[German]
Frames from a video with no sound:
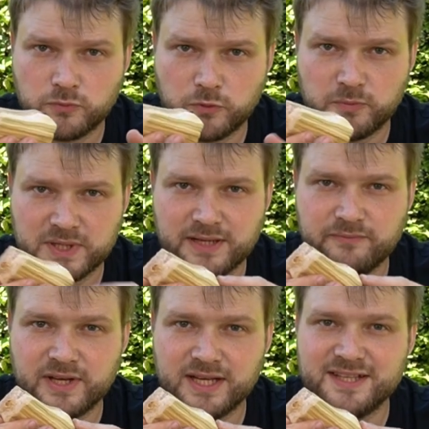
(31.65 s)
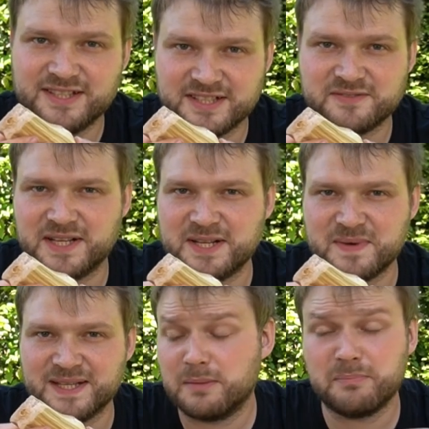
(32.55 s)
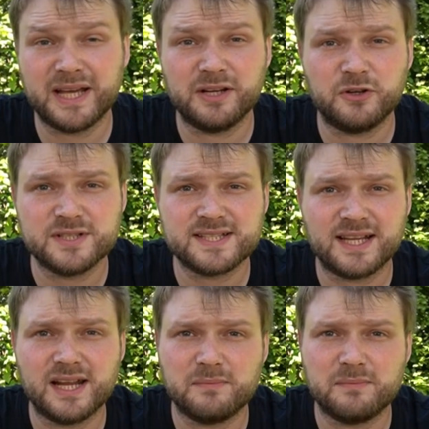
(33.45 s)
Und mit dem werde ich jetzt weitermachen. Da beide Holzteile